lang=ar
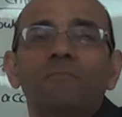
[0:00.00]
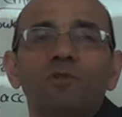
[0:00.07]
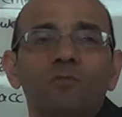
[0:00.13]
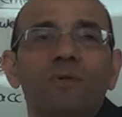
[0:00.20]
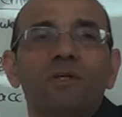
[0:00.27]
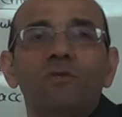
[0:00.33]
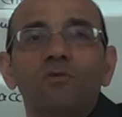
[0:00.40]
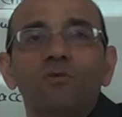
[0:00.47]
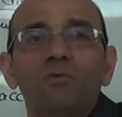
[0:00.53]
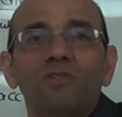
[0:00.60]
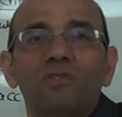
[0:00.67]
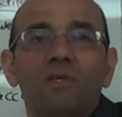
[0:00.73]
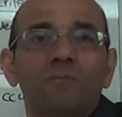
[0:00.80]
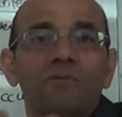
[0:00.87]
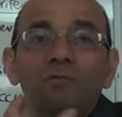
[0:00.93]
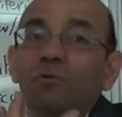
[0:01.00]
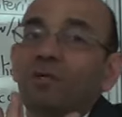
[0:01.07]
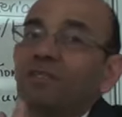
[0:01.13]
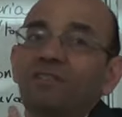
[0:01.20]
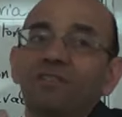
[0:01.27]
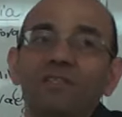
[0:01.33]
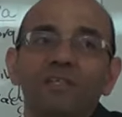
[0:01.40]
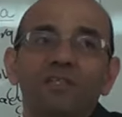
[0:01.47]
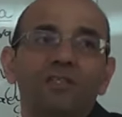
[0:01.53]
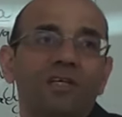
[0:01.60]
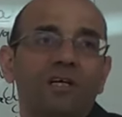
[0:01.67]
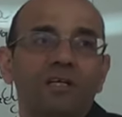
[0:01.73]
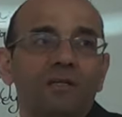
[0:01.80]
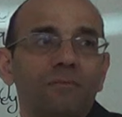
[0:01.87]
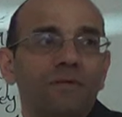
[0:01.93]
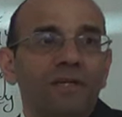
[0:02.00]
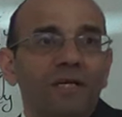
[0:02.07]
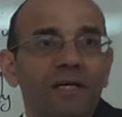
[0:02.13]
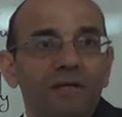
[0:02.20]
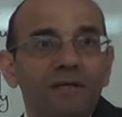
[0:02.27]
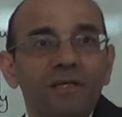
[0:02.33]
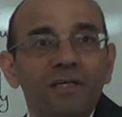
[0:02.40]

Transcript: مطمئن انه وصل بس ممكن يصير شيء يخرب الهاي